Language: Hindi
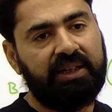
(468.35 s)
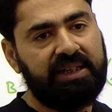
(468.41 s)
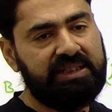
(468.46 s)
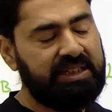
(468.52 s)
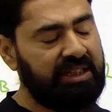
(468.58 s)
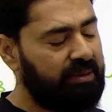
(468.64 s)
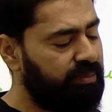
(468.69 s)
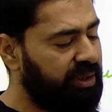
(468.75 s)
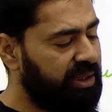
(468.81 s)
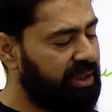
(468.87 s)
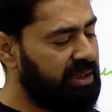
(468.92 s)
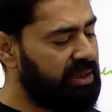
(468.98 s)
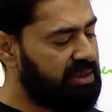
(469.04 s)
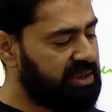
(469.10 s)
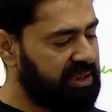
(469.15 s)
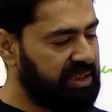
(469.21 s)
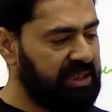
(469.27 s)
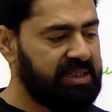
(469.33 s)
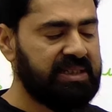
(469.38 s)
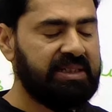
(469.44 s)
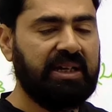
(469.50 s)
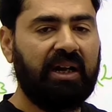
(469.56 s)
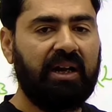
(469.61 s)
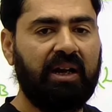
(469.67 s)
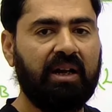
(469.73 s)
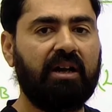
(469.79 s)
किसी भी चीज
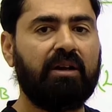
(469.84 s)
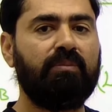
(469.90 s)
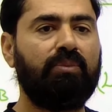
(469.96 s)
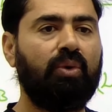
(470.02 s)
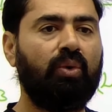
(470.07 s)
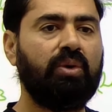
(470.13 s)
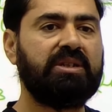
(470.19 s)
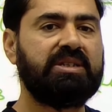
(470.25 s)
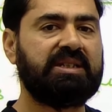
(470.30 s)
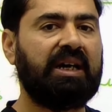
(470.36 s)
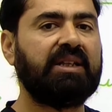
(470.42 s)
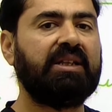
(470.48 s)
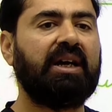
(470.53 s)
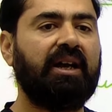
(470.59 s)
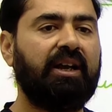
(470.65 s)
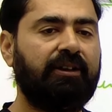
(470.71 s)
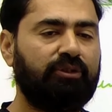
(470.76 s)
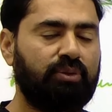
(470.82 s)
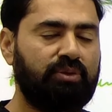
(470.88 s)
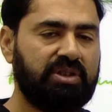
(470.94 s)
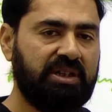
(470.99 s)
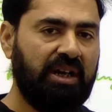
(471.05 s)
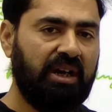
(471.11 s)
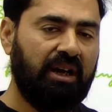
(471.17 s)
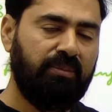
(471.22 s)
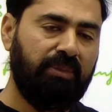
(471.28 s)
का अगर मोल ज्यादा है तो
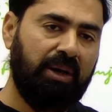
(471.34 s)
उसका